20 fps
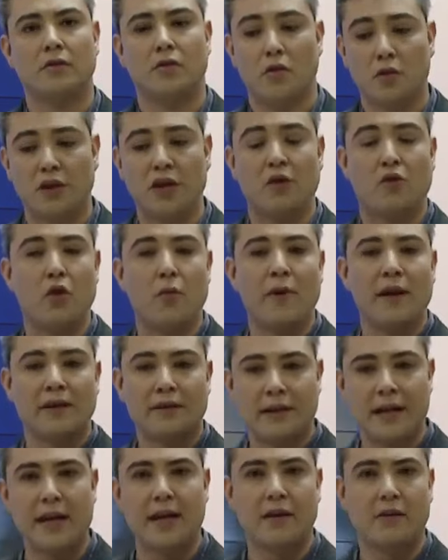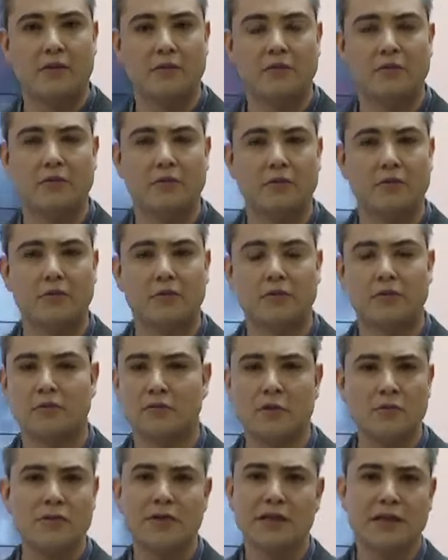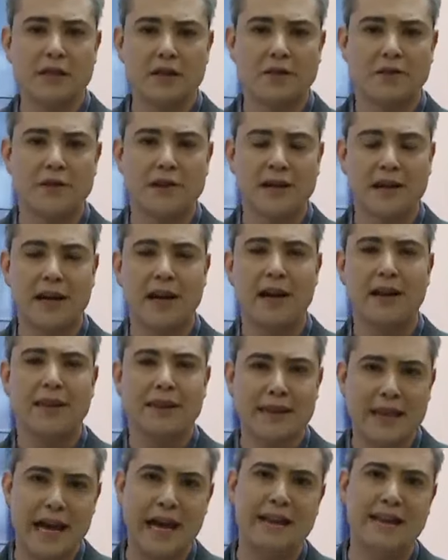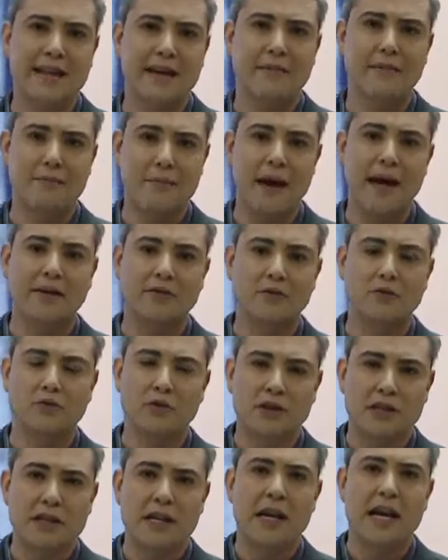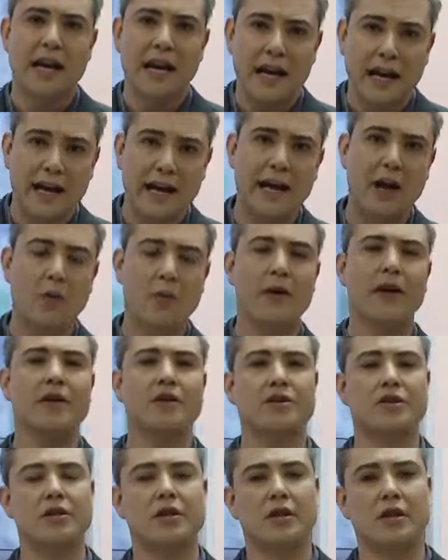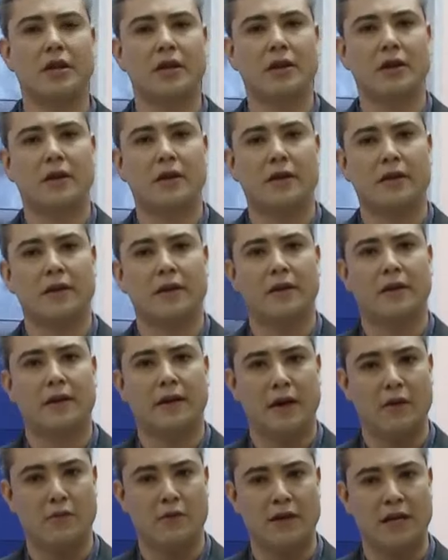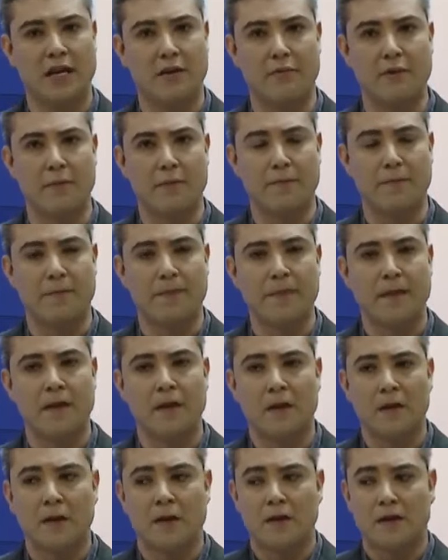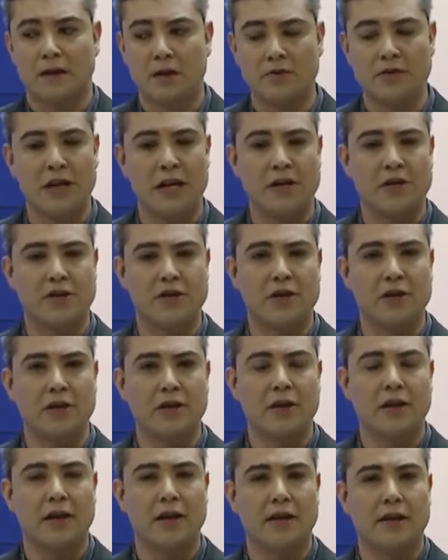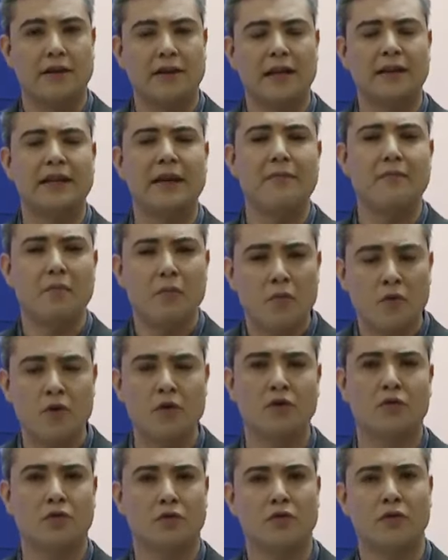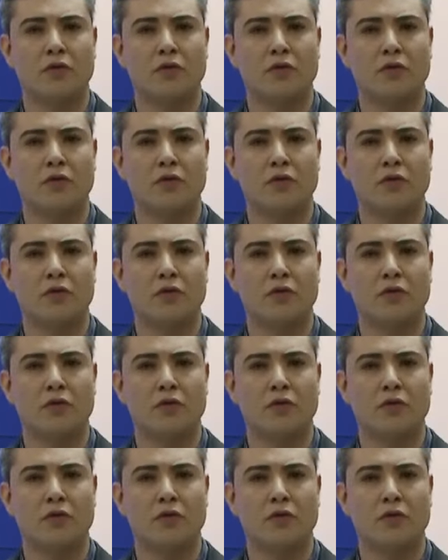o que cometeram não significa nada perto do que realmente é um crime. Então, gente, tem que ter muito